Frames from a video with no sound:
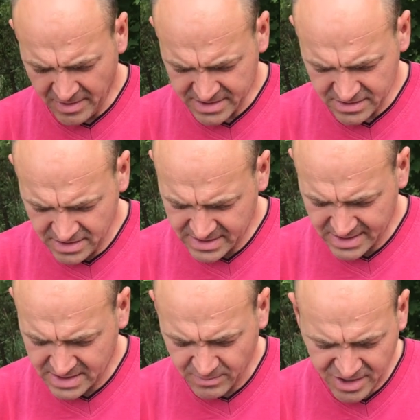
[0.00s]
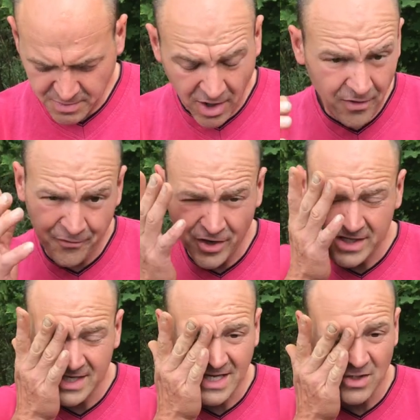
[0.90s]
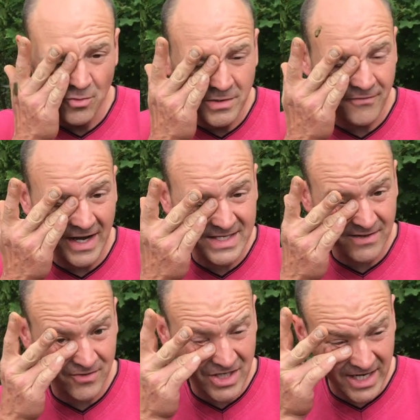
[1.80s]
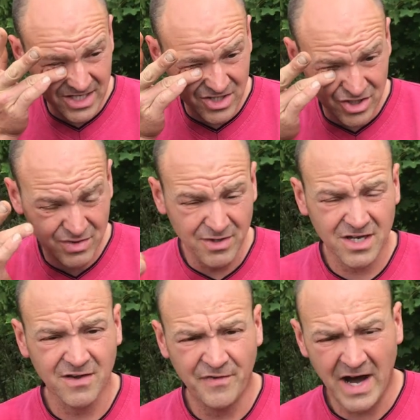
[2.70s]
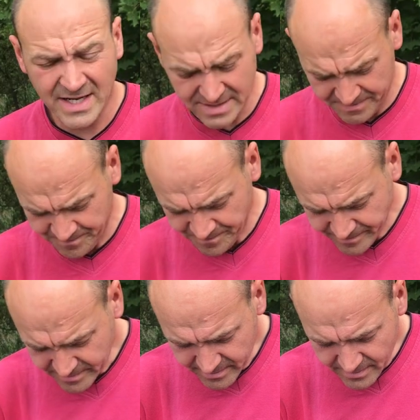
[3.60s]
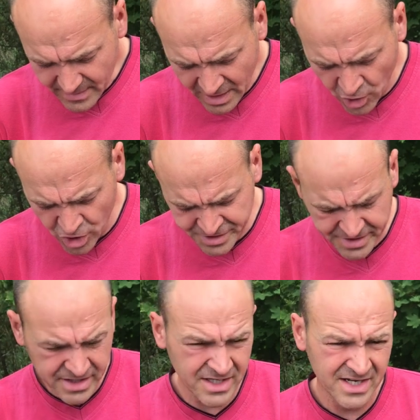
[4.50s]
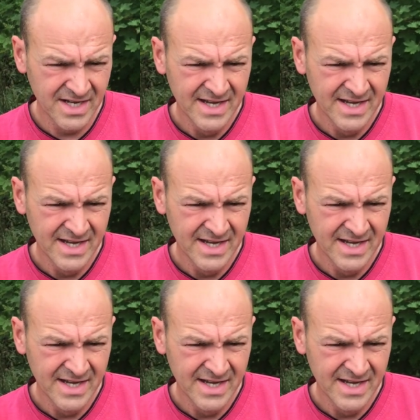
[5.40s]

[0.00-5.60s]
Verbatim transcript: Also hier ist jetzt zum Beispiel auch ein Volk, das hat umgeweiset, wahrscheinlich in einer schwierigen Phase und äh,